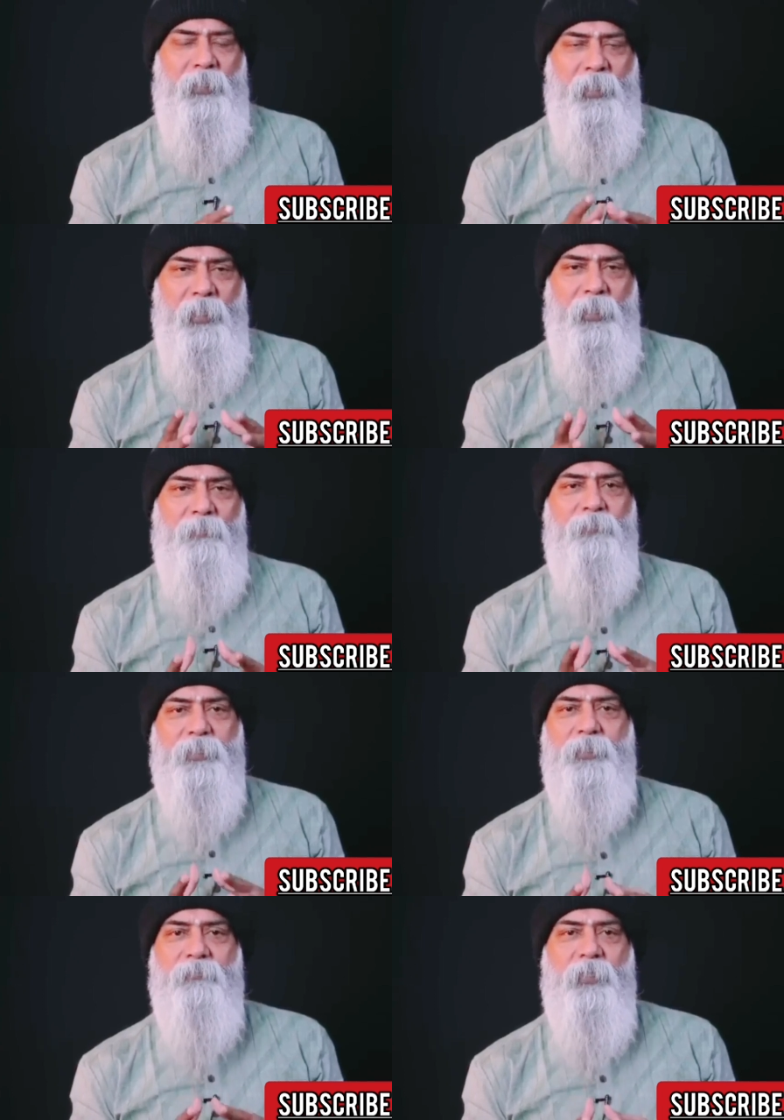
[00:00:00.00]
இது ஏன்
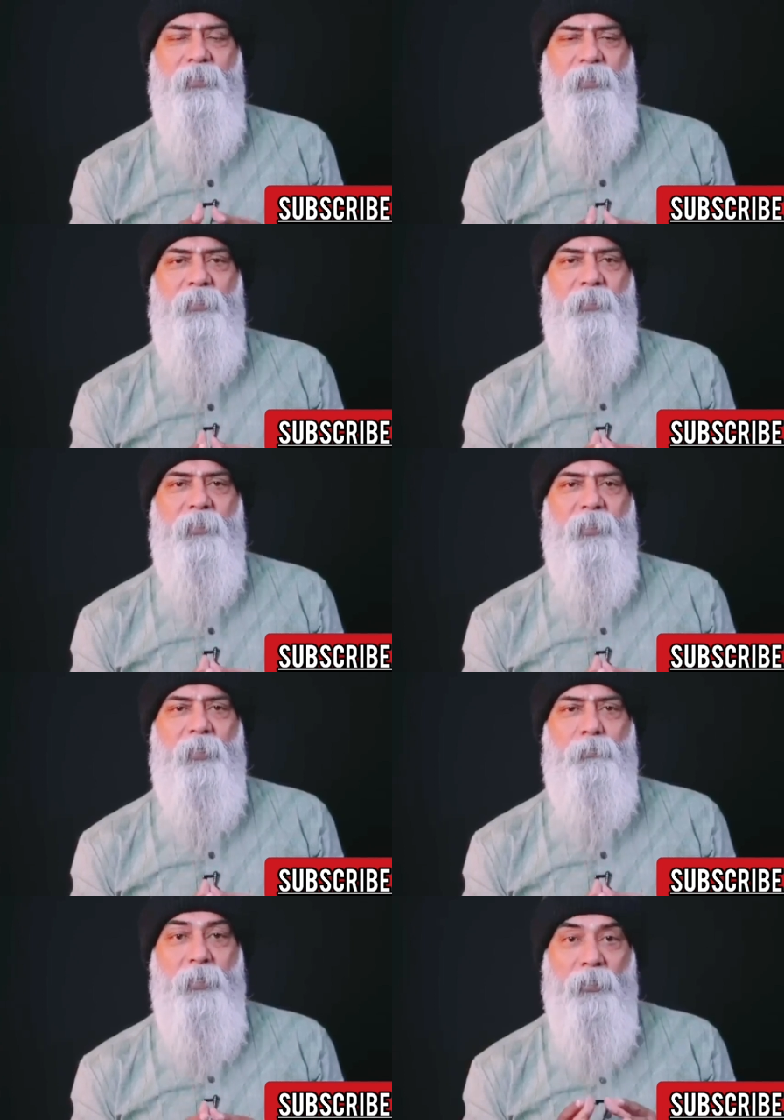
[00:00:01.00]
ஃபஸ்ட்டு வருது
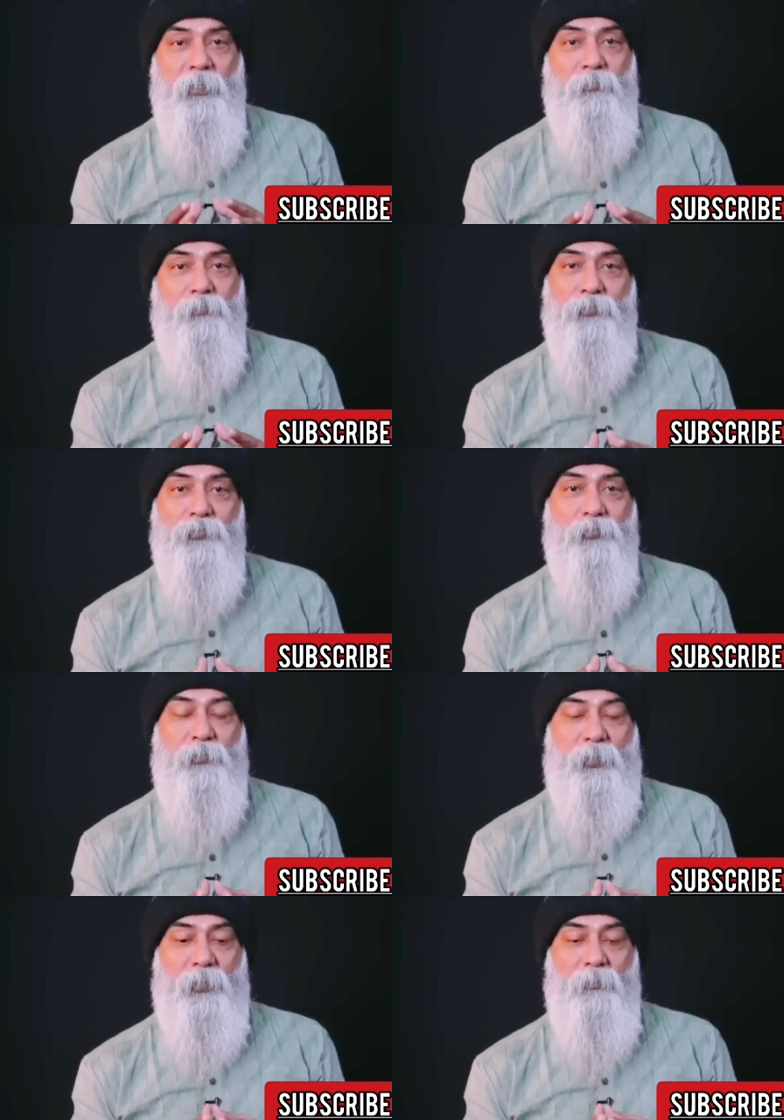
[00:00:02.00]
அப்படிங்கிறத
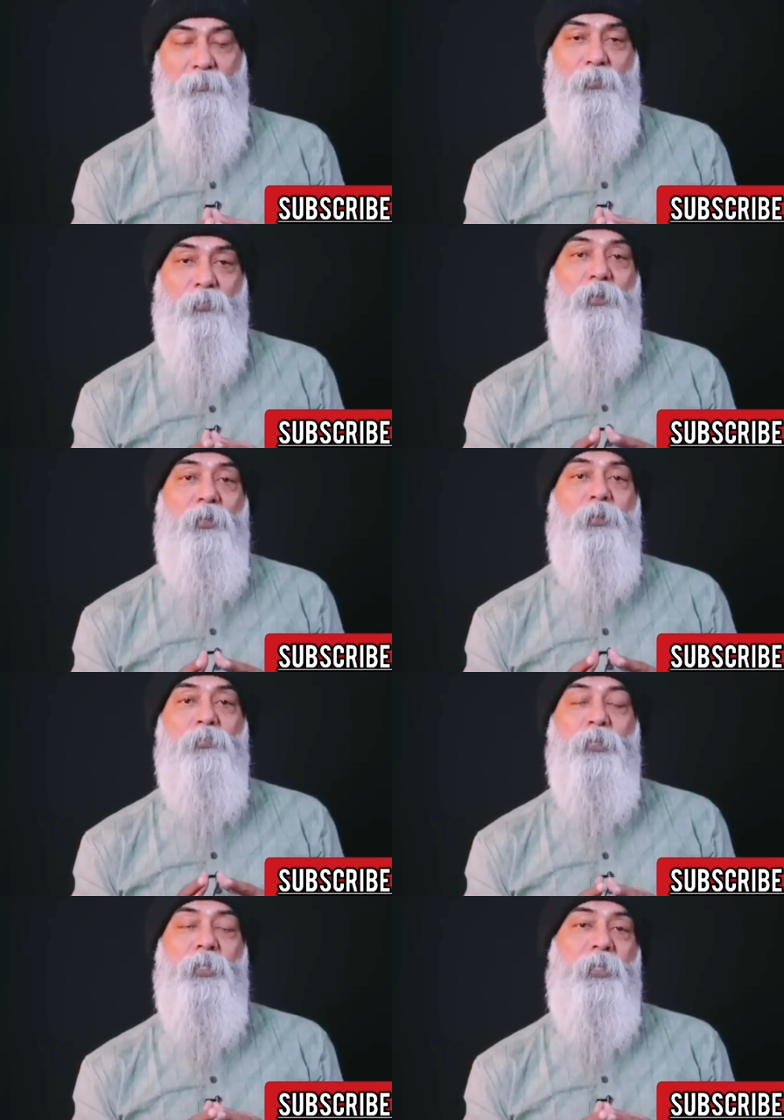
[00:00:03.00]
புரிஞ்சுக்கணும் அதாவது இப்போ
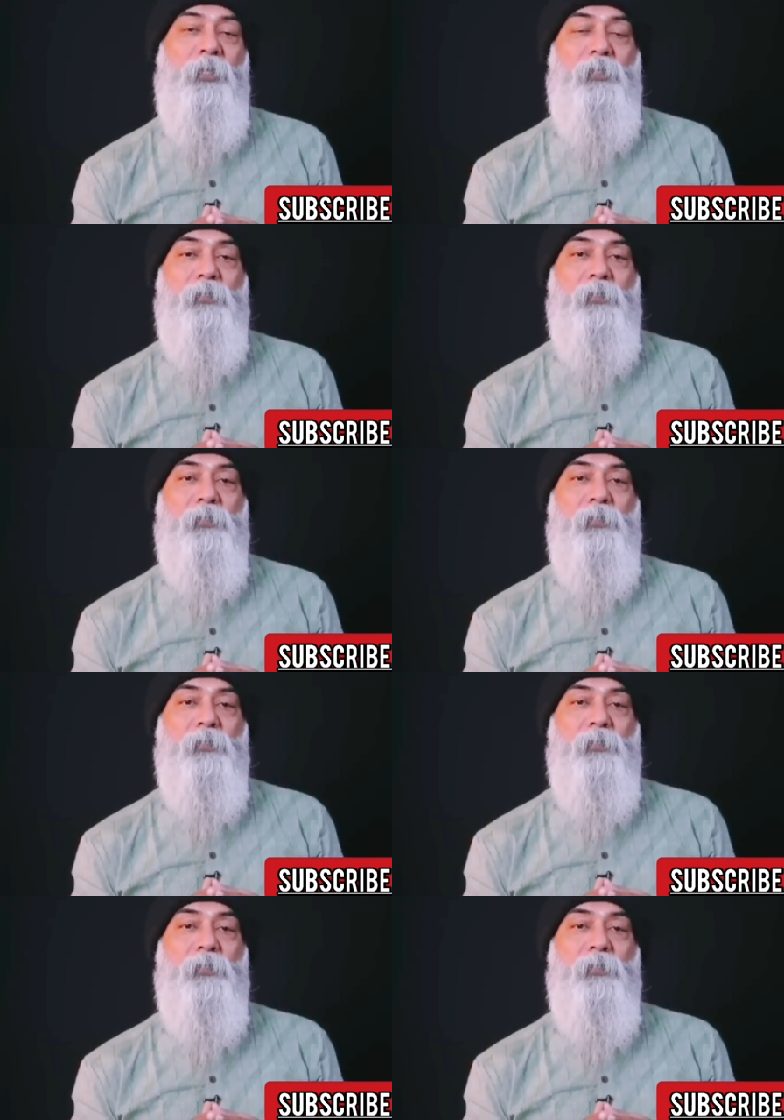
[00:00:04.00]
ரோட்டில் போகிறீங்க